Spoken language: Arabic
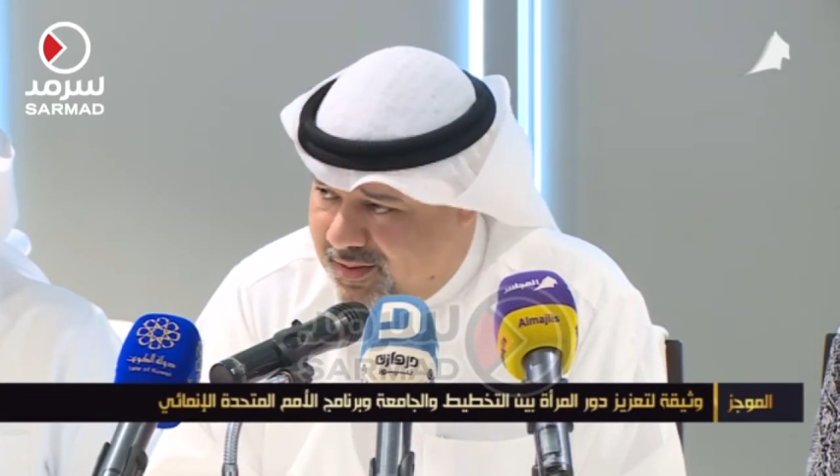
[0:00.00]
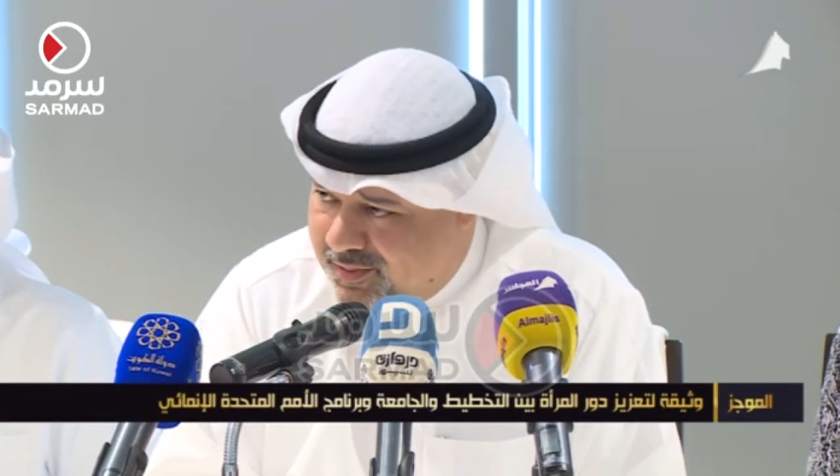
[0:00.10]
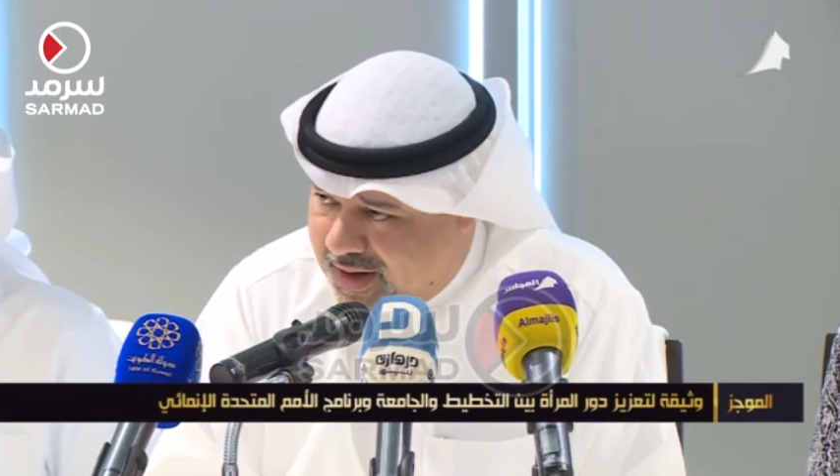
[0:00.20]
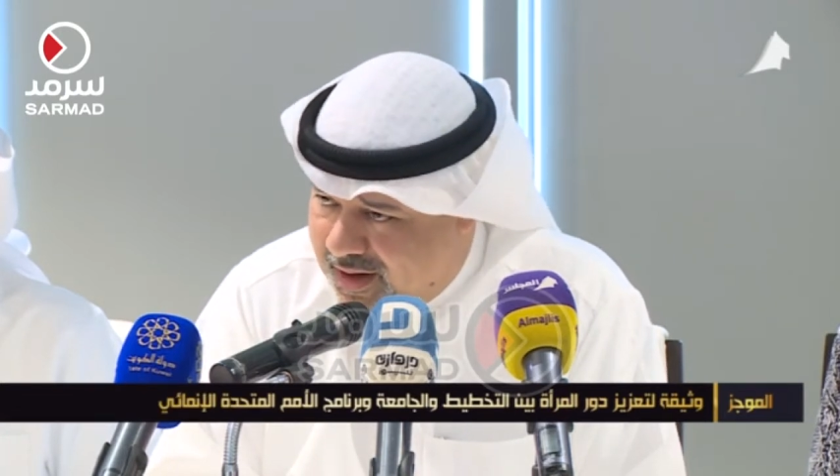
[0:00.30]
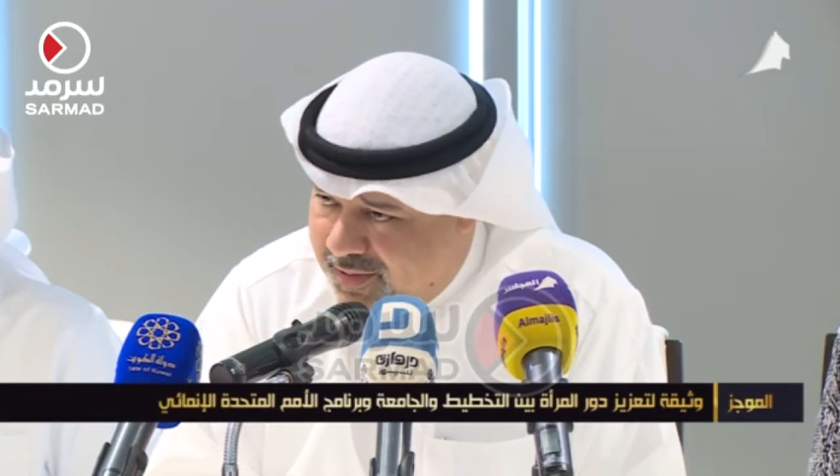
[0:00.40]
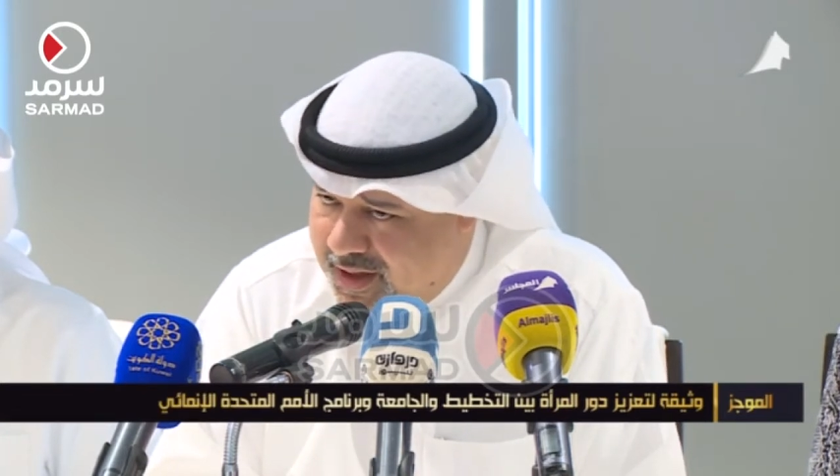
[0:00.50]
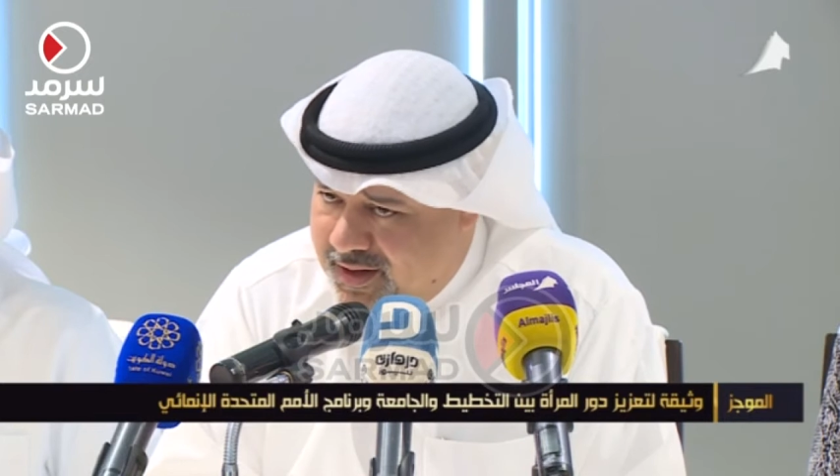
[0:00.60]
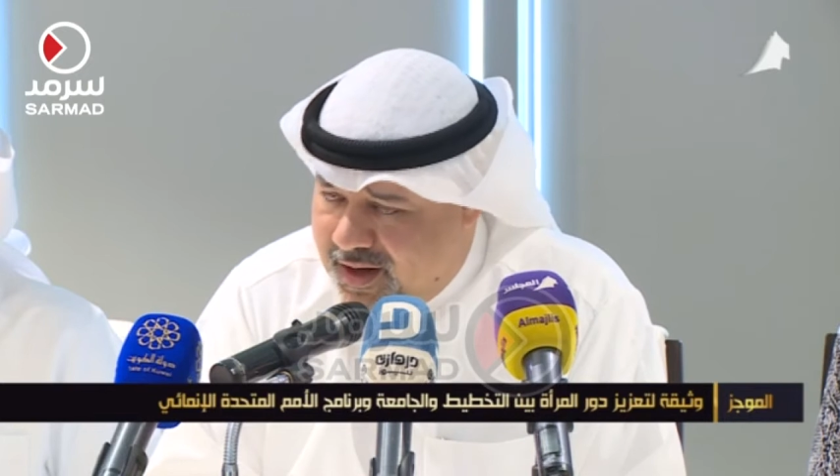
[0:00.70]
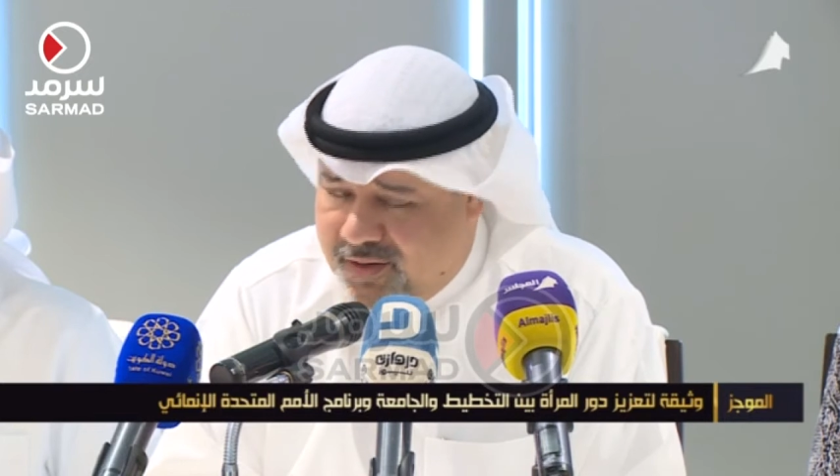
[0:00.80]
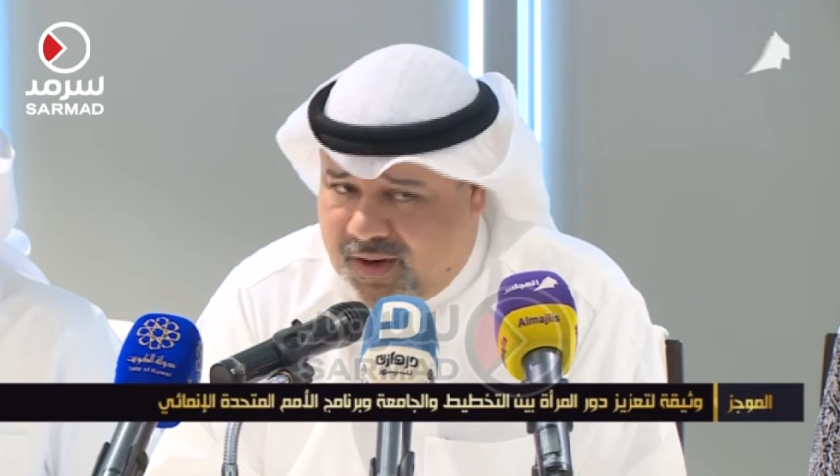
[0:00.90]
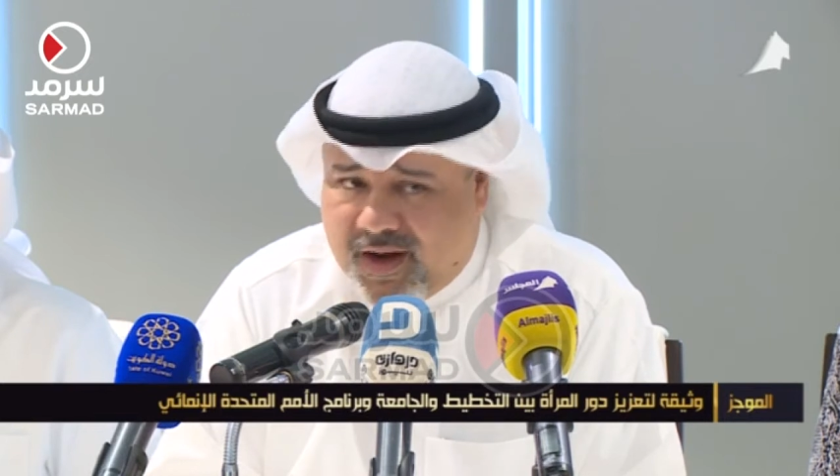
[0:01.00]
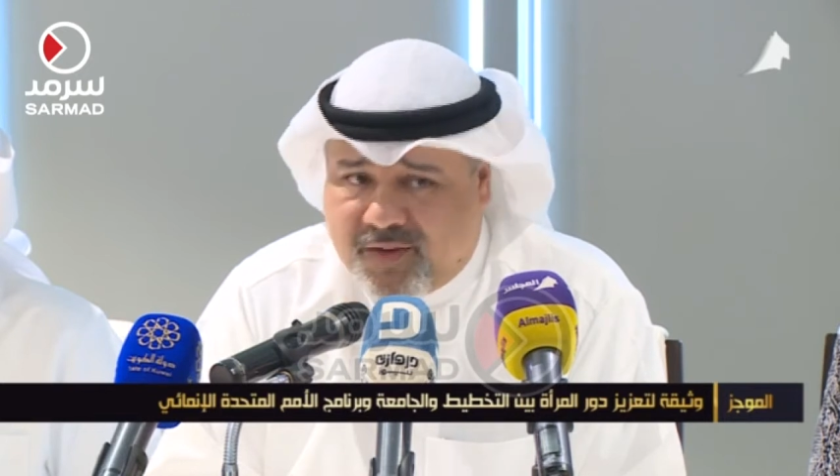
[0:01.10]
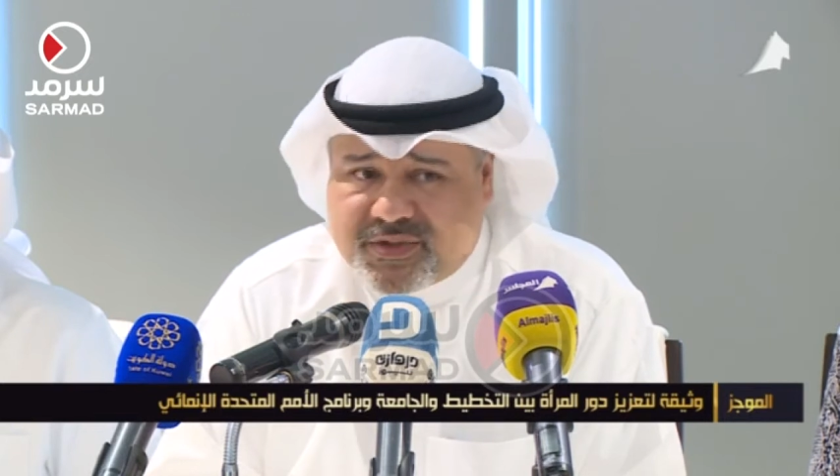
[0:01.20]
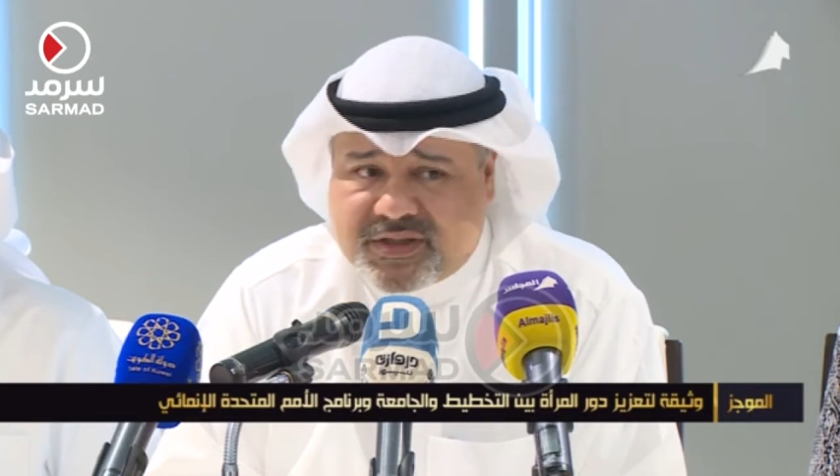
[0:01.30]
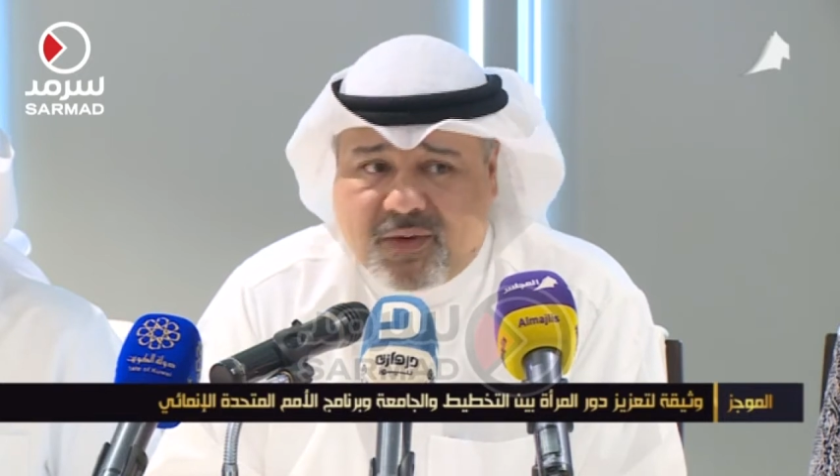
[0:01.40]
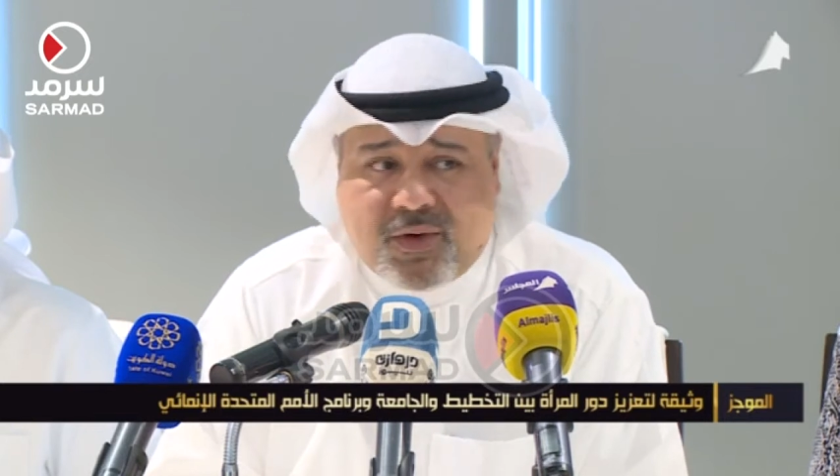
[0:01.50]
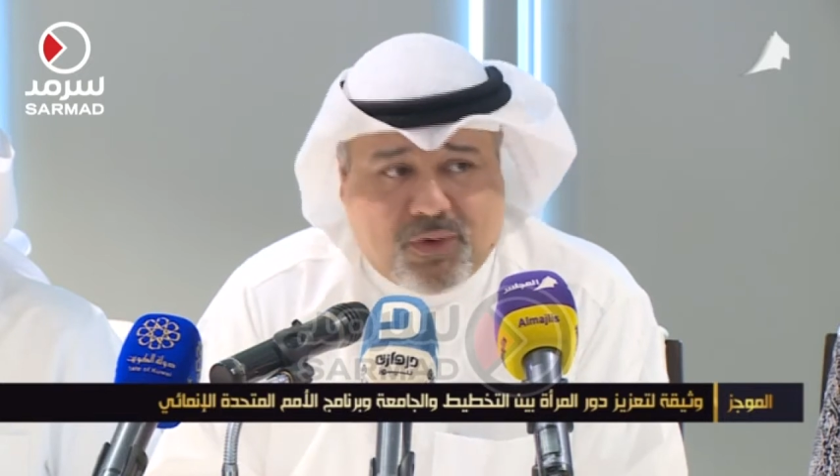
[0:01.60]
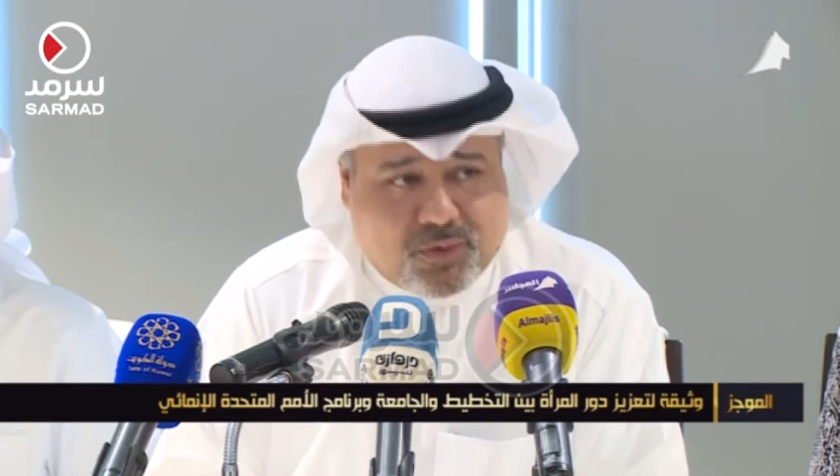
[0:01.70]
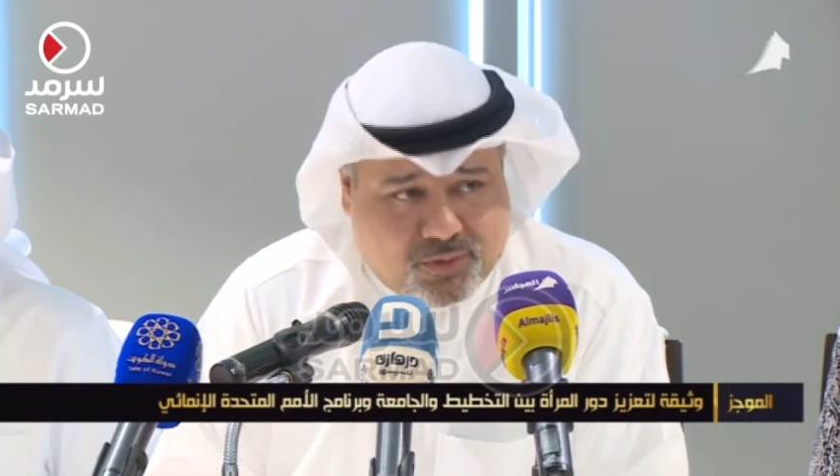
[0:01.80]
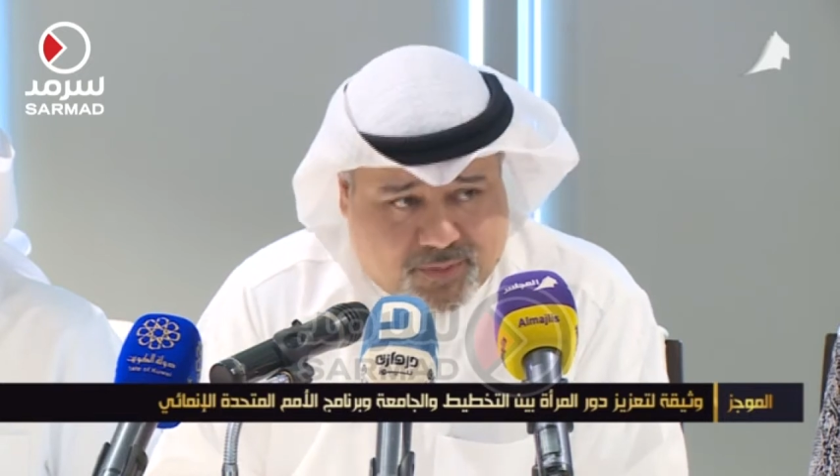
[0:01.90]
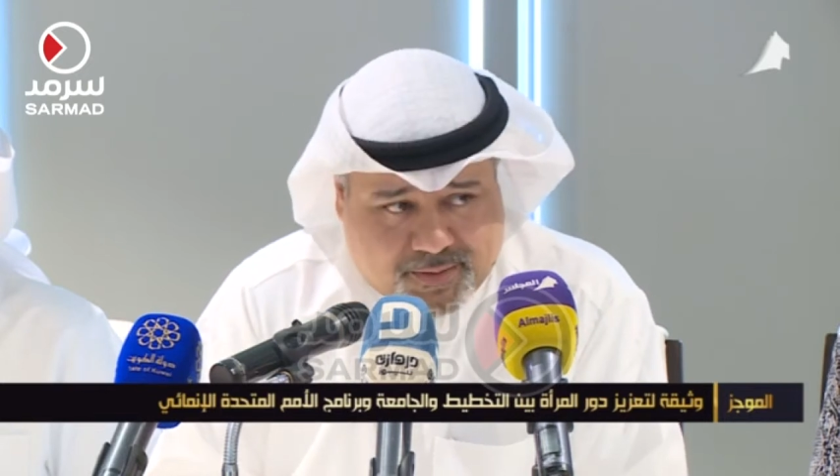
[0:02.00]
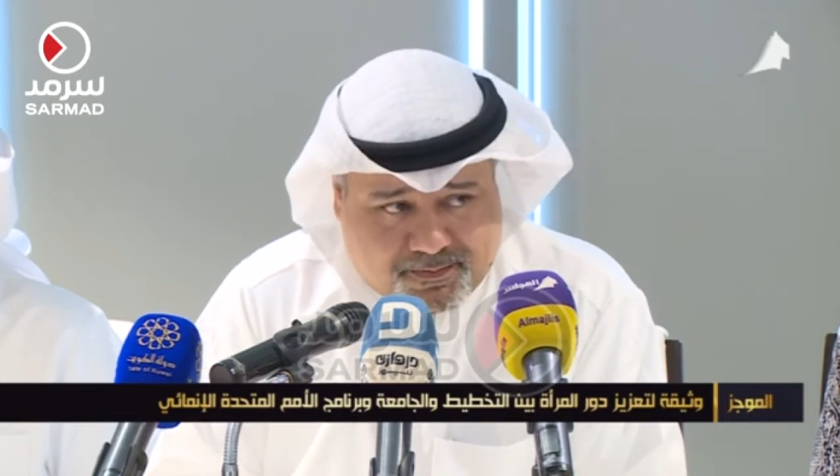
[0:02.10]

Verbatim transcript: البرلمان أو على مستوى الحكومة